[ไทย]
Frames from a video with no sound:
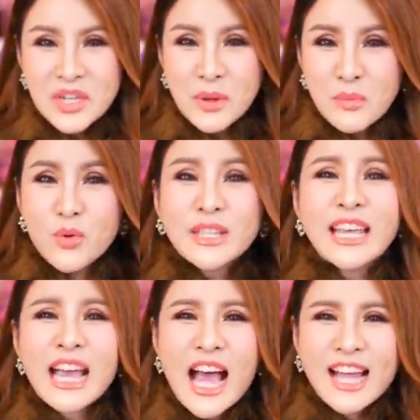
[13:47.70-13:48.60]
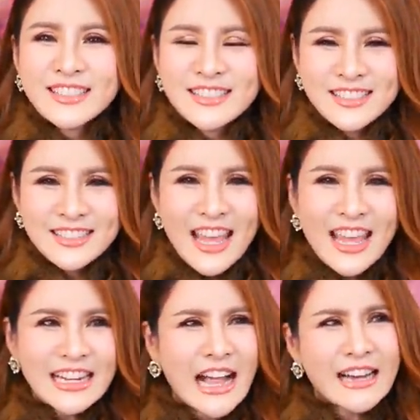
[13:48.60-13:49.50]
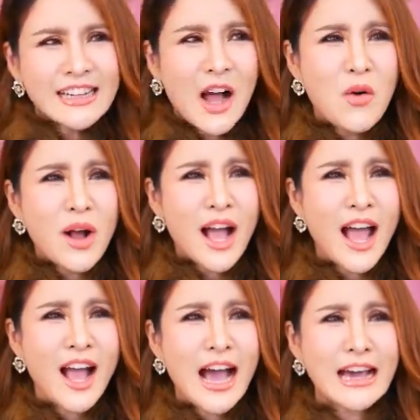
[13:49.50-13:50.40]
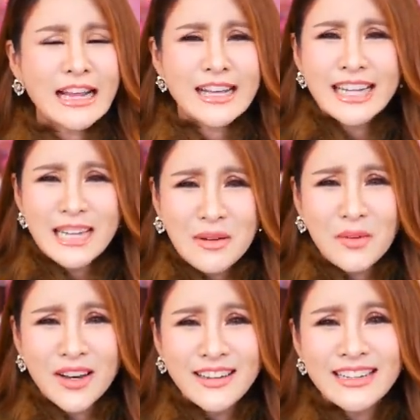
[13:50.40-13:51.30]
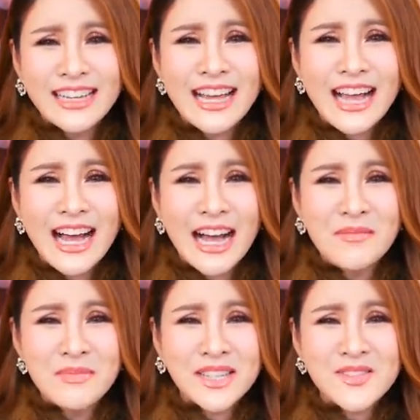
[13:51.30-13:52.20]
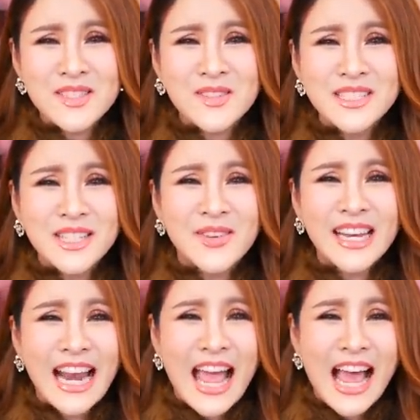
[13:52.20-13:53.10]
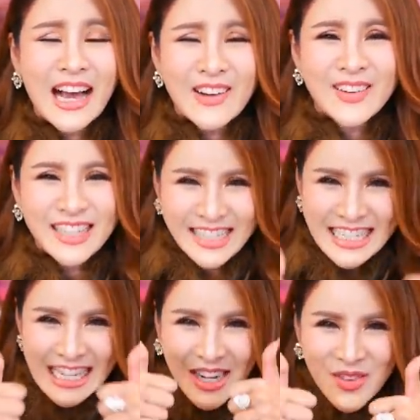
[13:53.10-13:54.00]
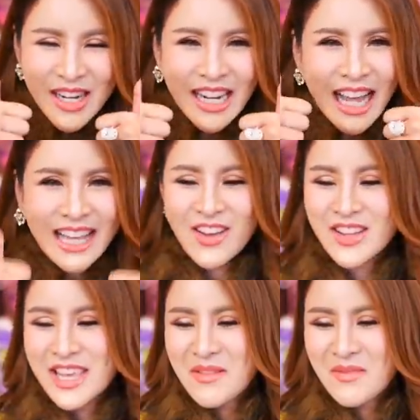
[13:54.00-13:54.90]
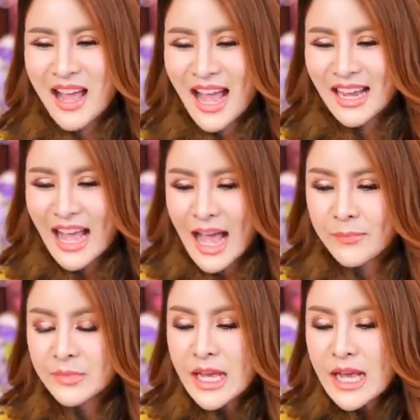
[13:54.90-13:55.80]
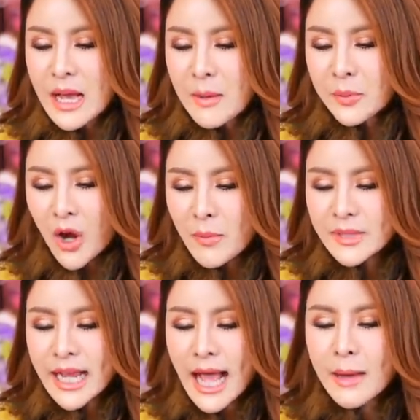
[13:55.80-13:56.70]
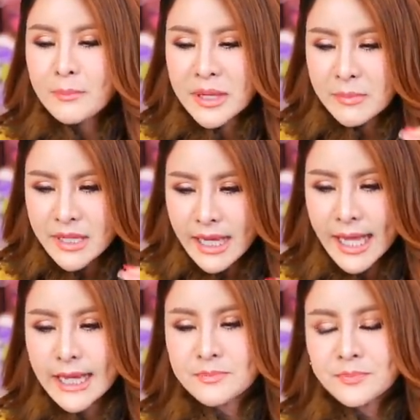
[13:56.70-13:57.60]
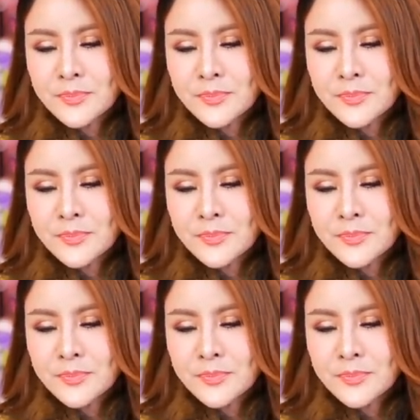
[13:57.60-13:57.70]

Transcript: ชีวิตพุ่งทะยานเหตุการณ์เข้าข้างอะไรก็ดีไปหมดเลยอะครับไม่ต้องสู้ชีวิตแล้วดีใจด้วยนะคะยอดเยี่ยมมากอ่ะพร้อมนะคะพิมพ์เลยค่ะ